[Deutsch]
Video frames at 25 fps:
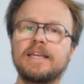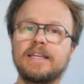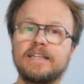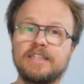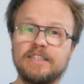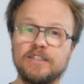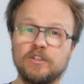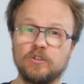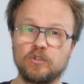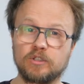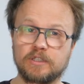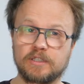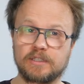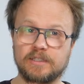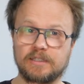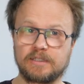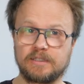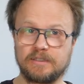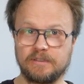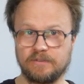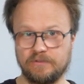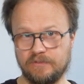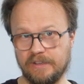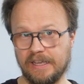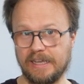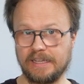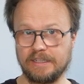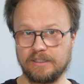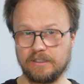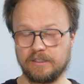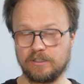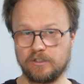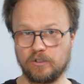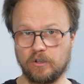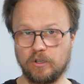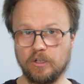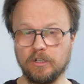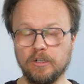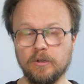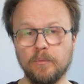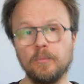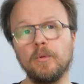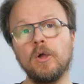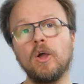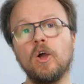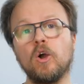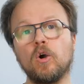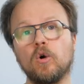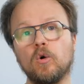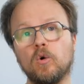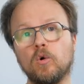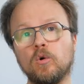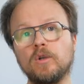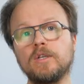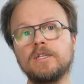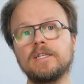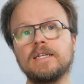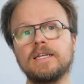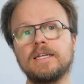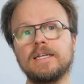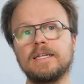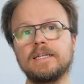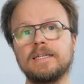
genutzt werden soll und